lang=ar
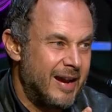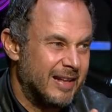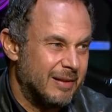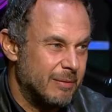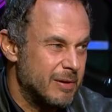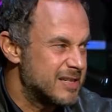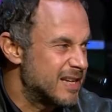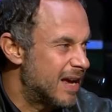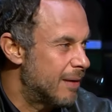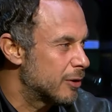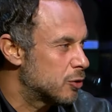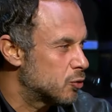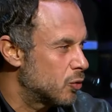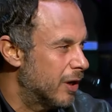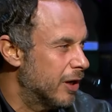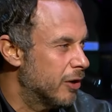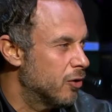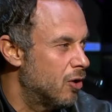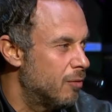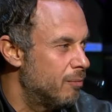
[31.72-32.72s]
هتبقى صعبه شويه
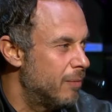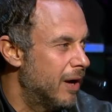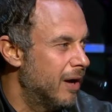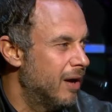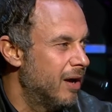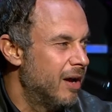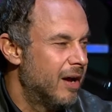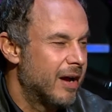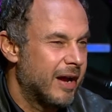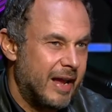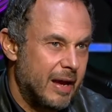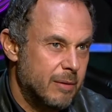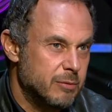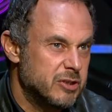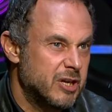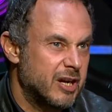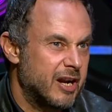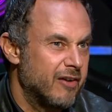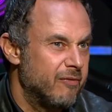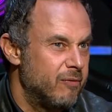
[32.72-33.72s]
لان هم كام
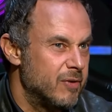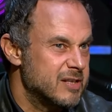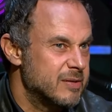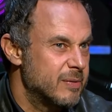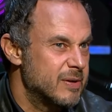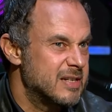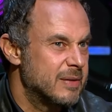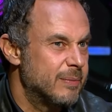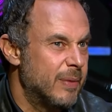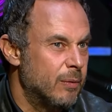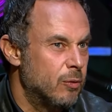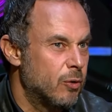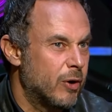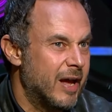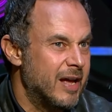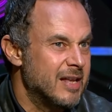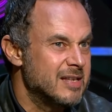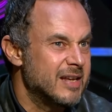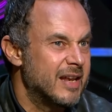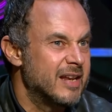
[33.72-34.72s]
شركه في مصر بس اللي بيعملوا
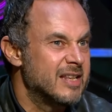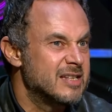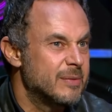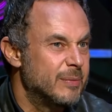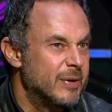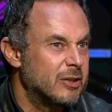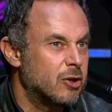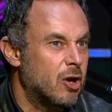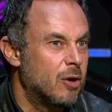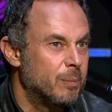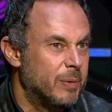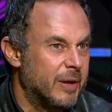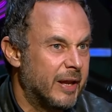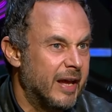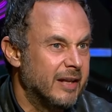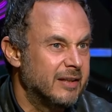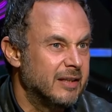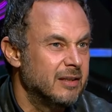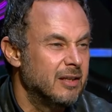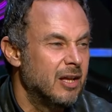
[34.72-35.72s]
كانز ان بيت
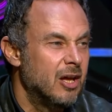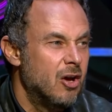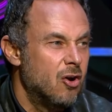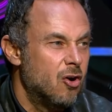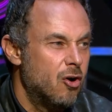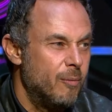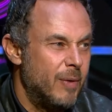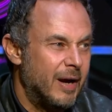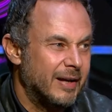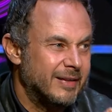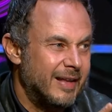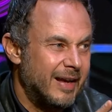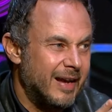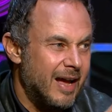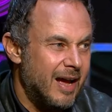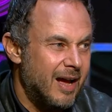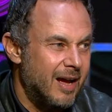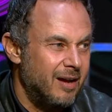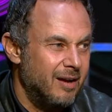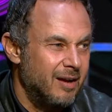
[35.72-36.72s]
كومبليكيتد
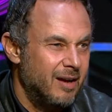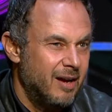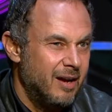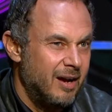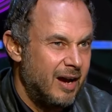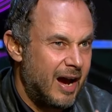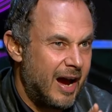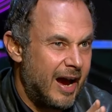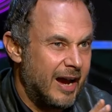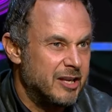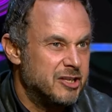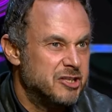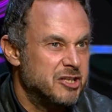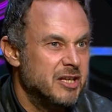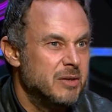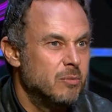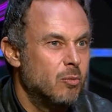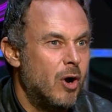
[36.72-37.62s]
ومحتاجه هايجين